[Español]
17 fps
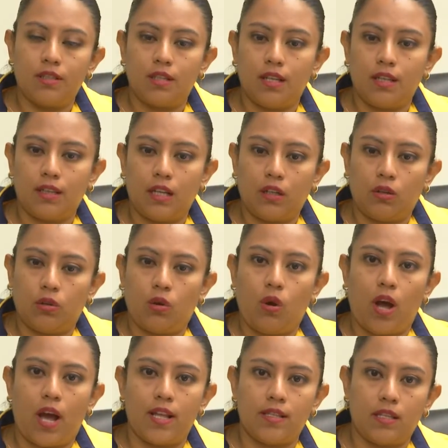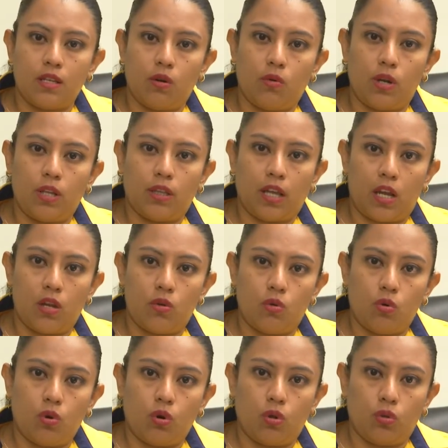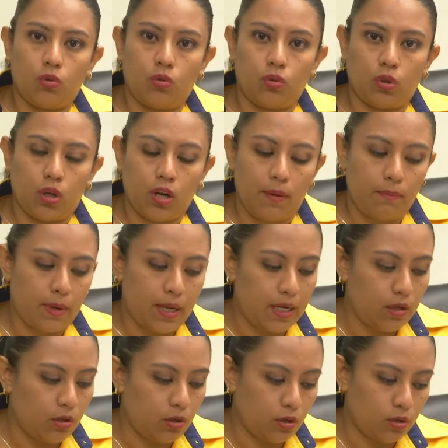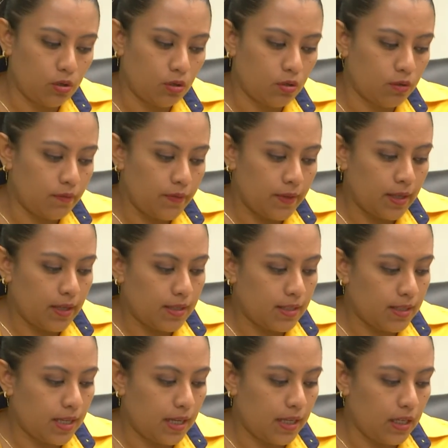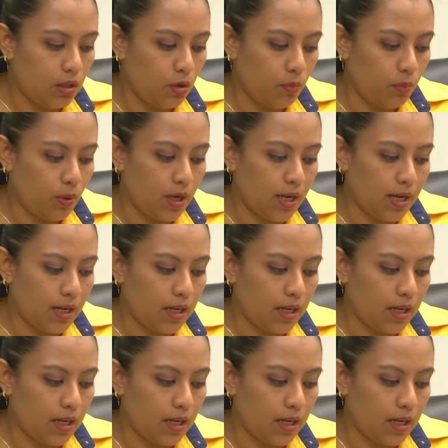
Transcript: se detectó a 51 conductores peligrosos, seguido por la